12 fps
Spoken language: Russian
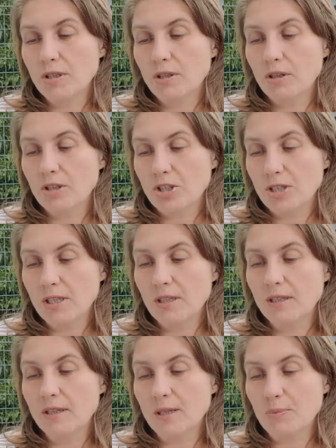должник
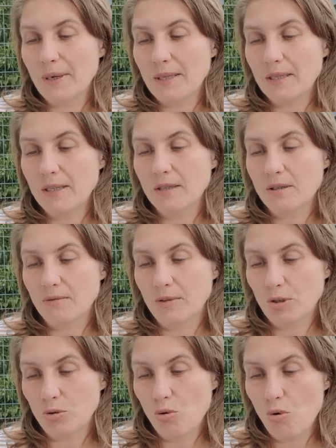господина
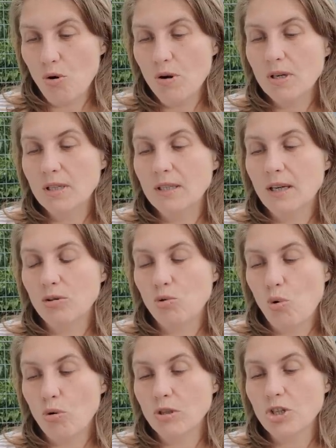своего,
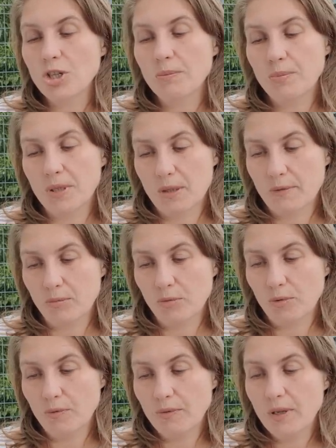глаголыши
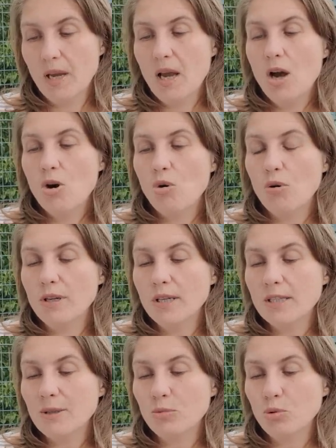первому.
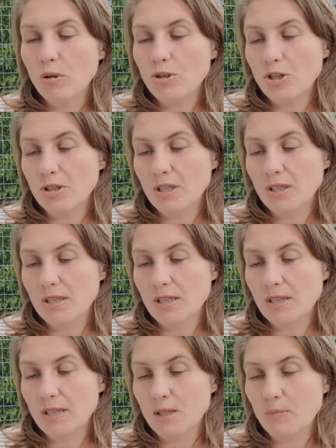Кулицем должен
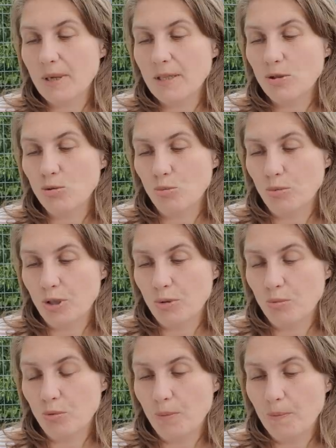еси господину
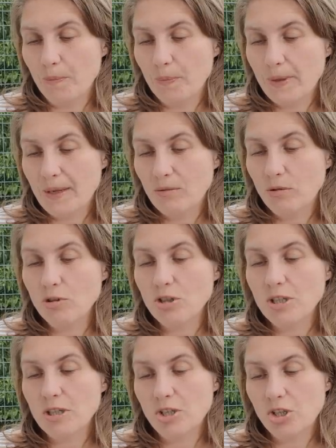моему. Он
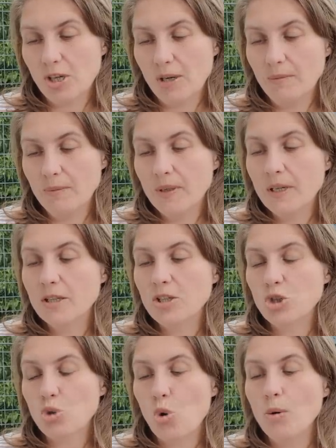же рече,
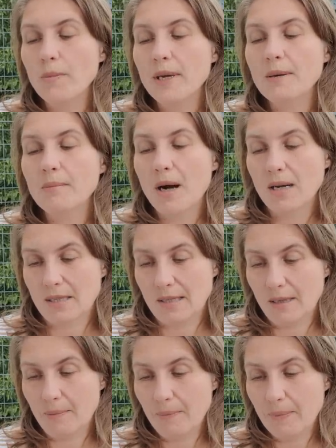сто мер масла.